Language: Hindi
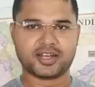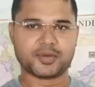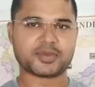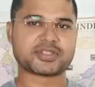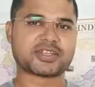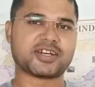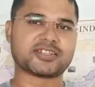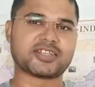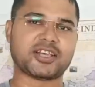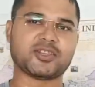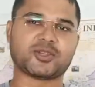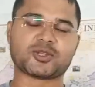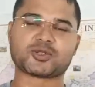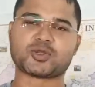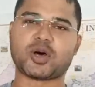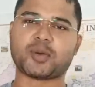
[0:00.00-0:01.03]
नमस्कार जय हिंद
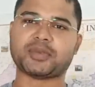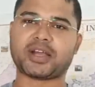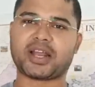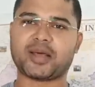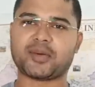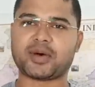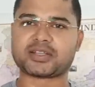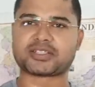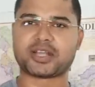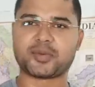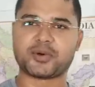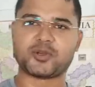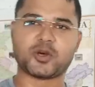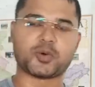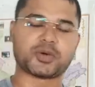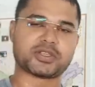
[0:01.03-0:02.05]
दोस्तों आप देख रहे हैं मास्टर
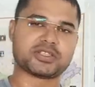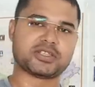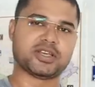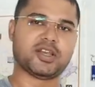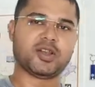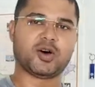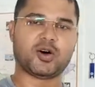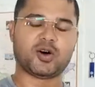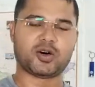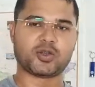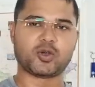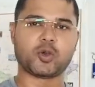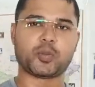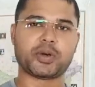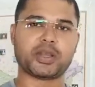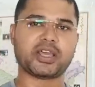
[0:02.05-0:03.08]
वीडियो ऑफिशियल और
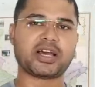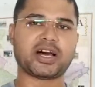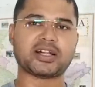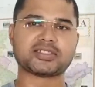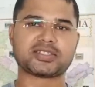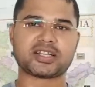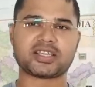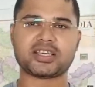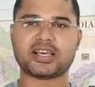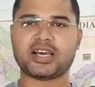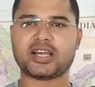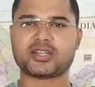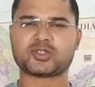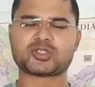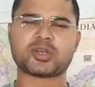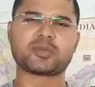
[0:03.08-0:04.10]
ग्रुप डी का आंसर किया
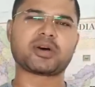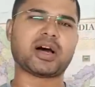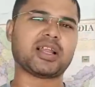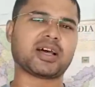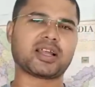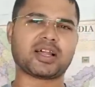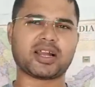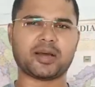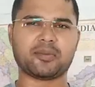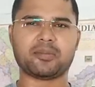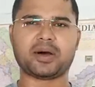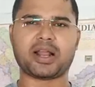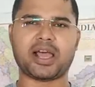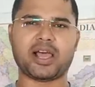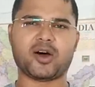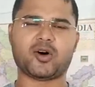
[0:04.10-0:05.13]
आया तो सबका अलग अलग
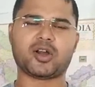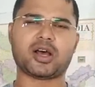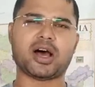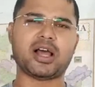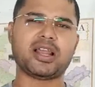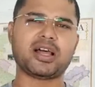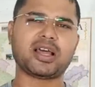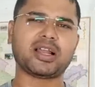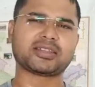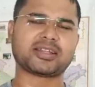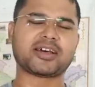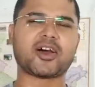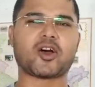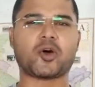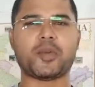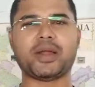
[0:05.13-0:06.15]
नंबर आया और अलग अलग
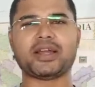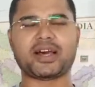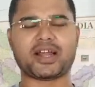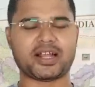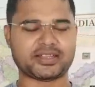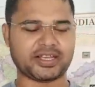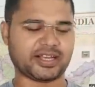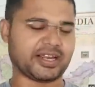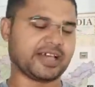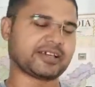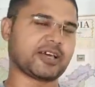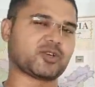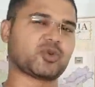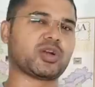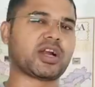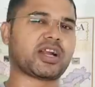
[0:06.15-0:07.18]
तरह का कमेंट आ रहा था कि
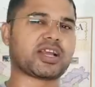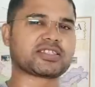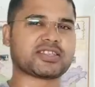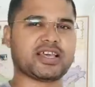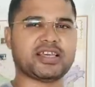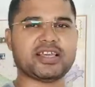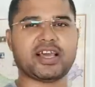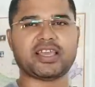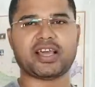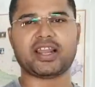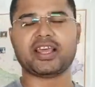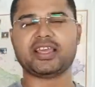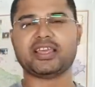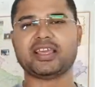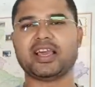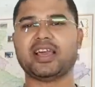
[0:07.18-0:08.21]
रैंक क्यू डाटा सही है या
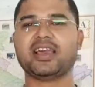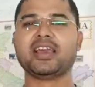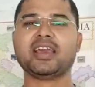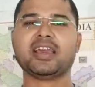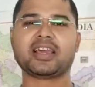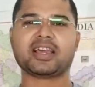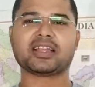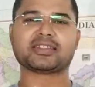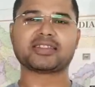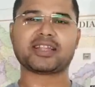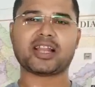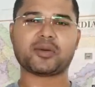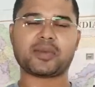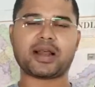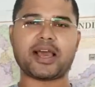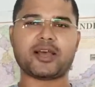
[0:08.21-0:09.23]
नहीं है कितना
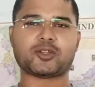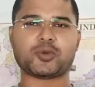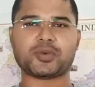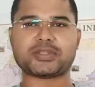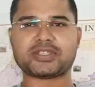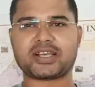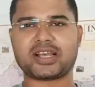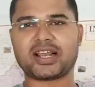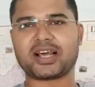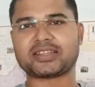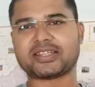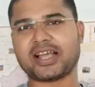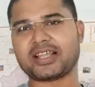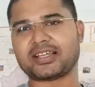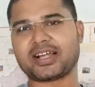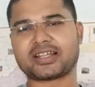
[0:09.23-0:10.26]
नंबर आया तो फिजिकल का
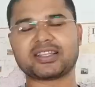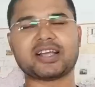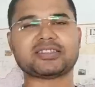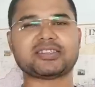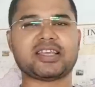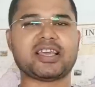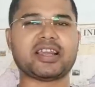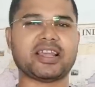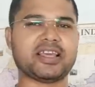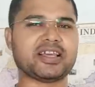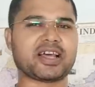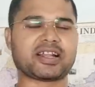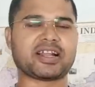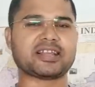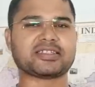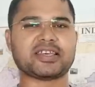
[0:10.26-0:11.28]
तैयारी करना चाहिए नहीं
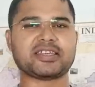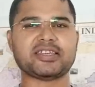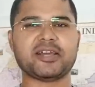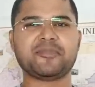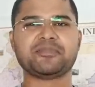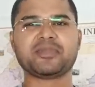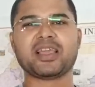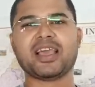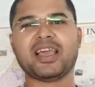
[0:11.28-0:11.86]
करना चाहिए